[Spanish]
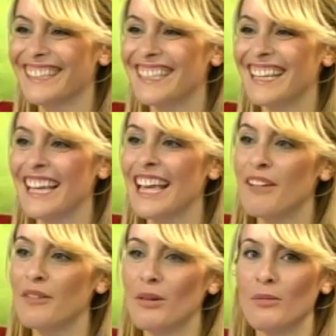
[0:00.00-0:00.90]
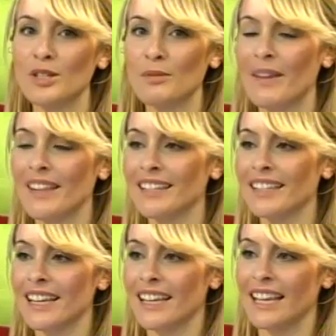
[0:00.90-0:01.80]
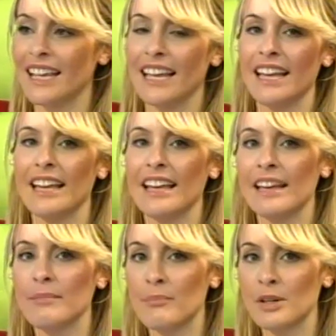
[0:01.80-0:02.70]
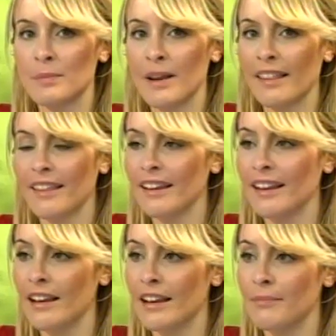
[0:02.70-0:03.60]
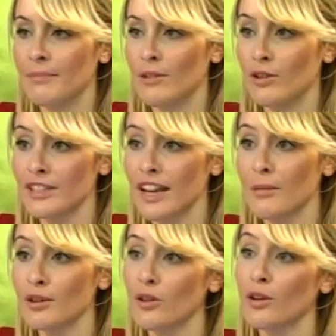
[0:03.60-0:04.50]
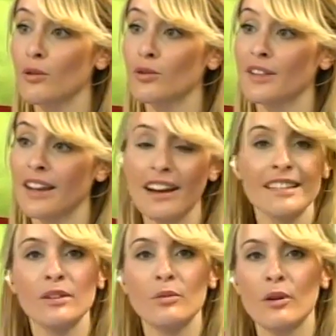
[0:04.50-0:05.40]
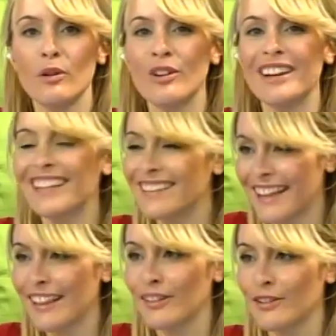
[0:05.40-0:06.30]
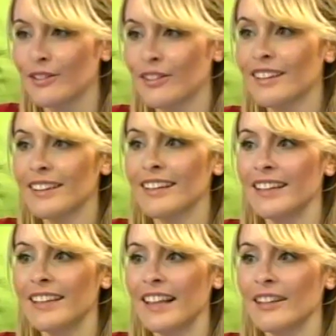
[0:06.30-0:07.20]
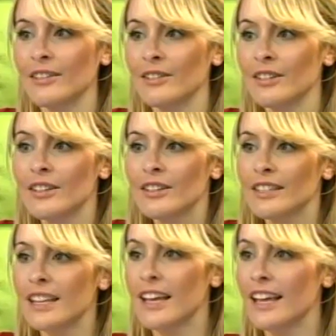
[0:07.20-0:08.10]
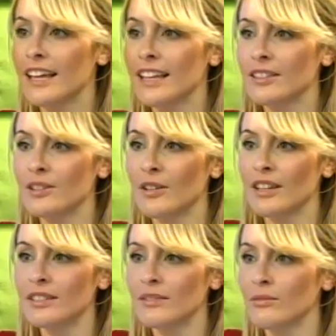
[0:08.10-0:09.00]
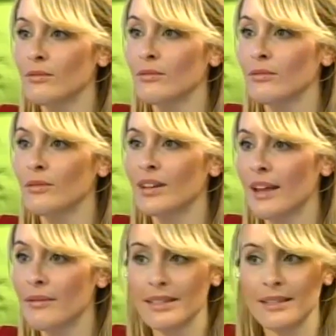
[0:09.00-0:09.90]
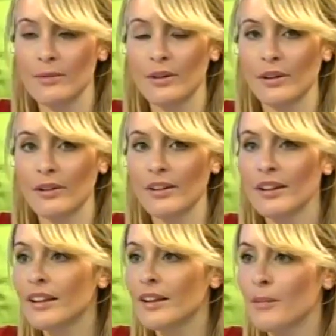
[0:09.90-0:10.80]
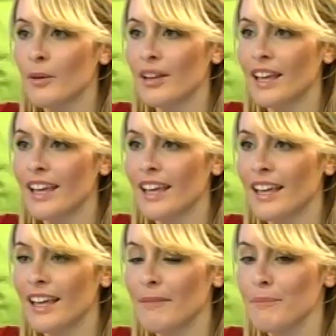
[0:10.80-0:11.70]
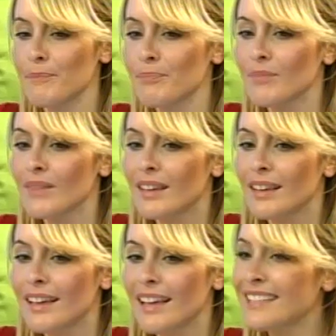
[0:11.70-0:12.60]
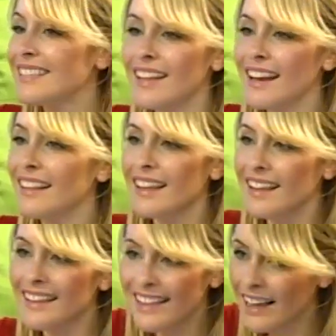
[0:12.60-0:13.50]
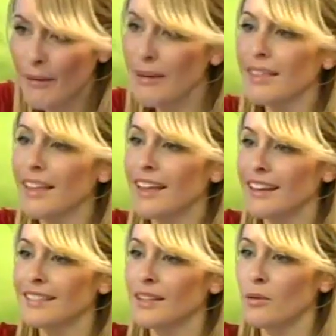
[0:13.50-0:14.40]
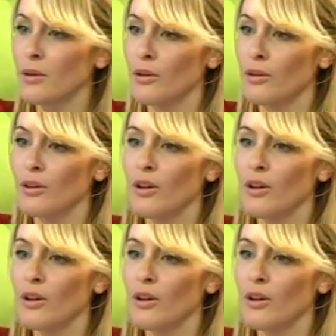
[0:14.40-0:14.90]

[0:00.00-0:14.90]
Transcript: Sí, bueno, muchos padres eh, pues pierden los nervios o incluso entran en ese juego gritando, gritando. O sea, y eso es un, gravísimo error porque mm, es entrar de cabeza en ese juego.